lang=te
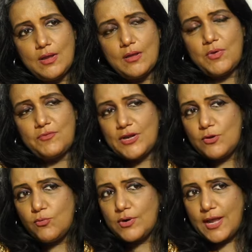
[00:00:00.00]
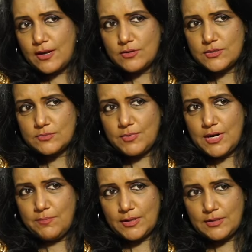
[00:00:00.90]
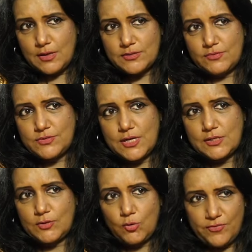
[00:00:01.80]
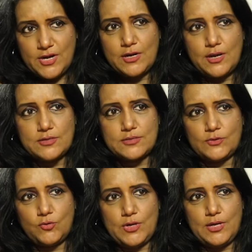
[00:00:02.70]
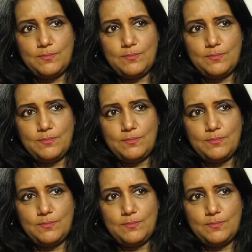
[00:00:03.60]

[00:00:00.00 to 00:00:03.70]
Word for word: బట్ వెన్ యూ వర్ డయాగ్నోస్డ్ మళ్ళీ పద్నాలుగు సంవత్సరాల తర్వాత ఓవేరియన్ క్యాన్సర్ తోటి